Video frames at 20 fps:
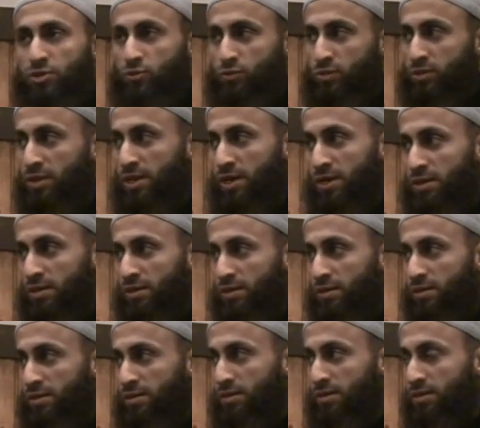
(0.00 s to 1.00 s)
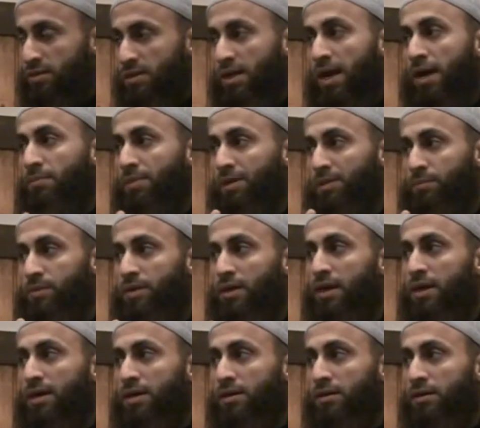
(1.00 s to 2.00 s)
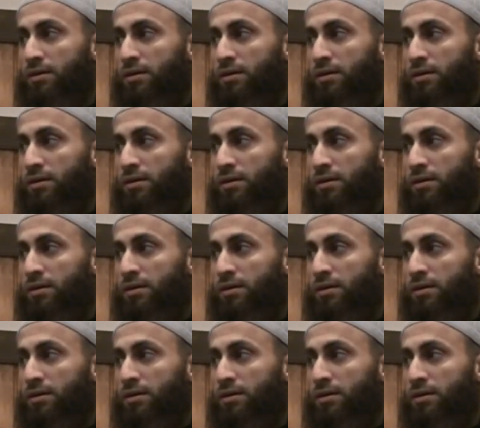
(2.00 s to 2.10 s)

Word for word: سنة نعمل بها